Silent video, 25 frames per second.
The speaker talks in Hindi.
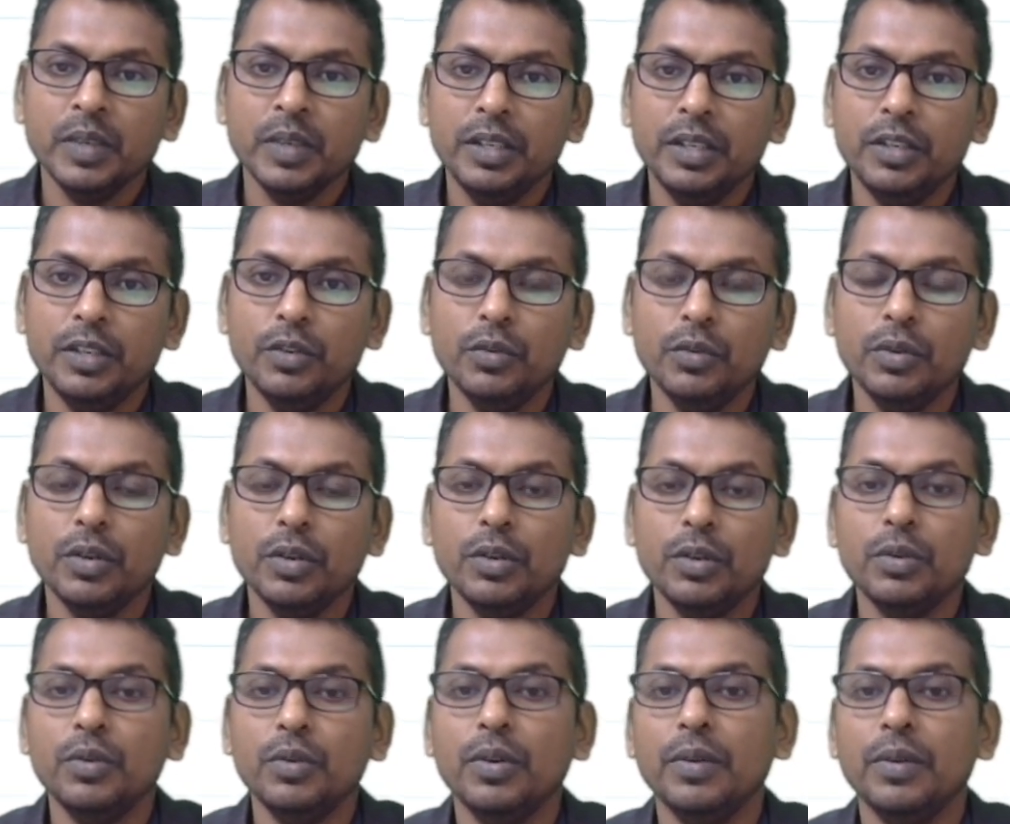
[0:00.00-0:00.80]
यू
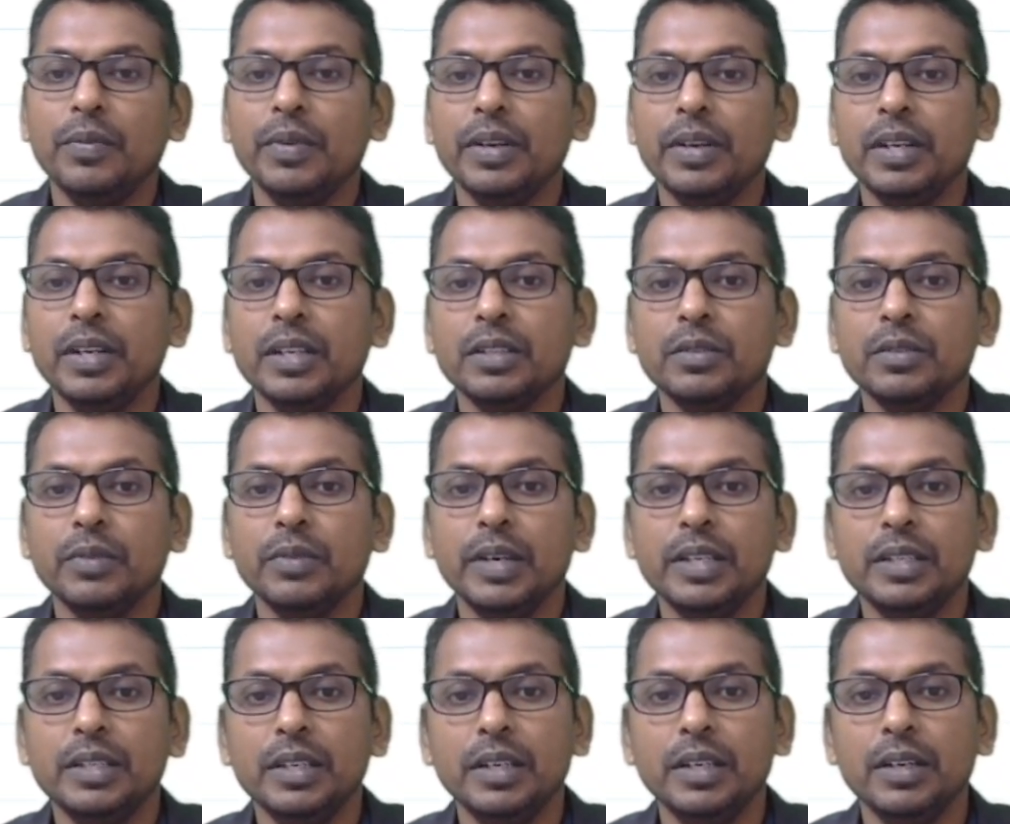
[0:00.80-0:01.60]
इक्वल टू एफ एन एक्स
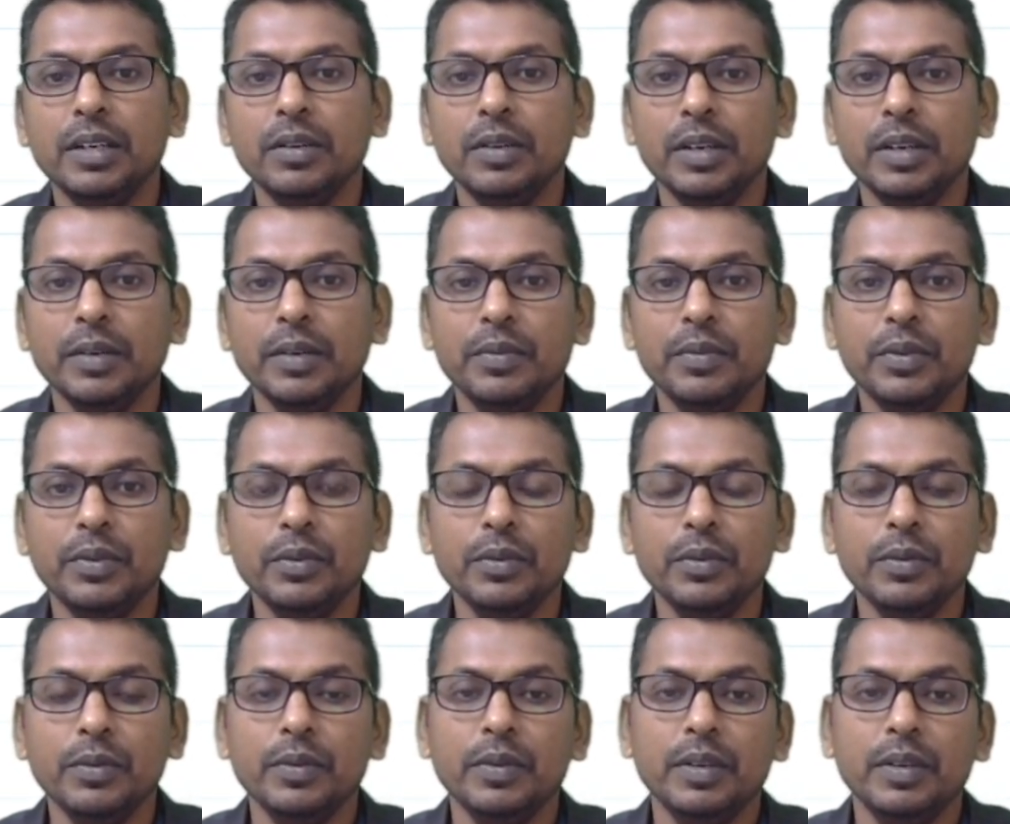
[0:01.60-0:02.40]
वाई जेड एंड एफ
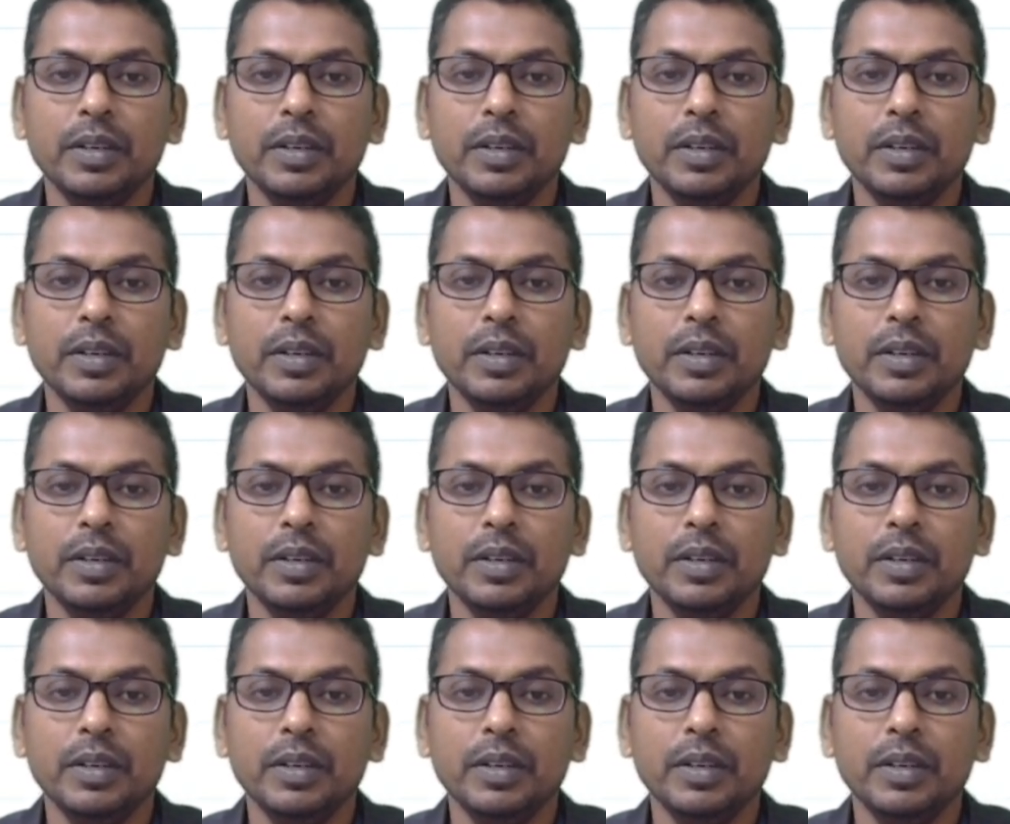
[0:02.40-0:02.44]
टू